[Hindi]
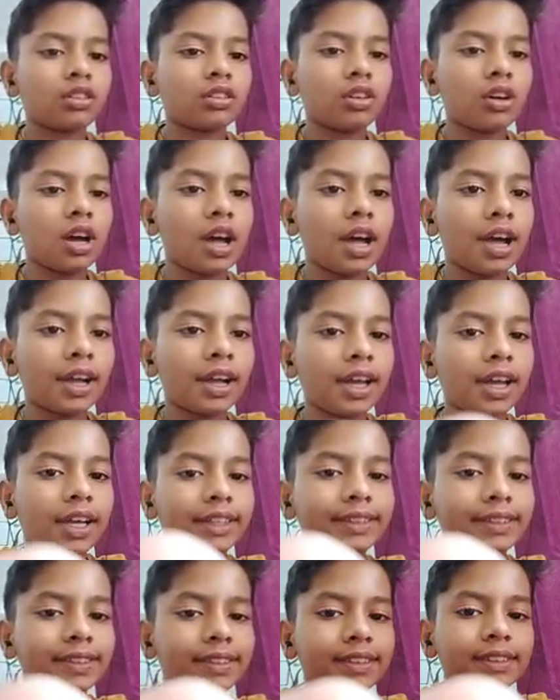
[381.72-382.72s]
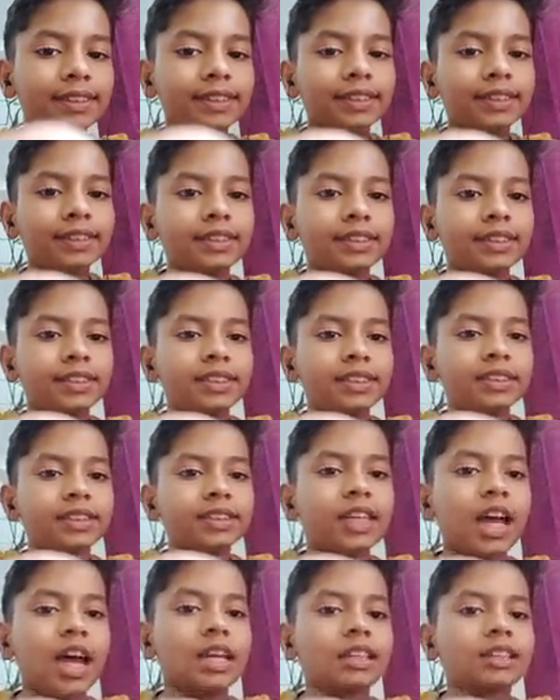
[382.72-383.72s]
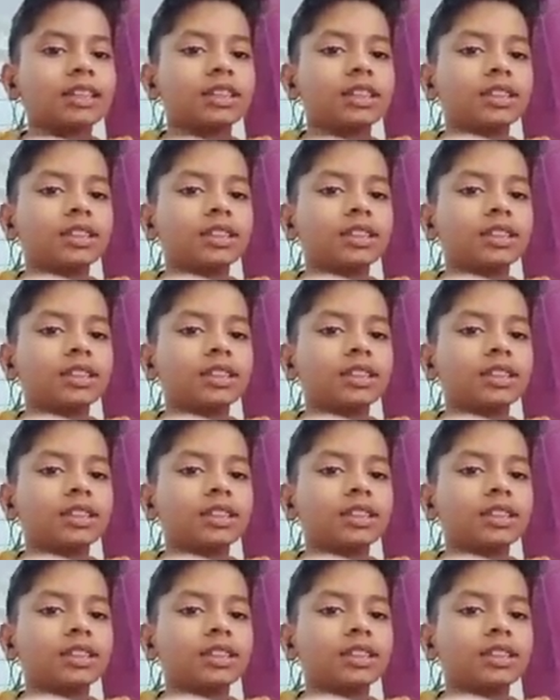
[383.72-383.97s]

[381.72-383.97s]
तो हाँ गाइस आज की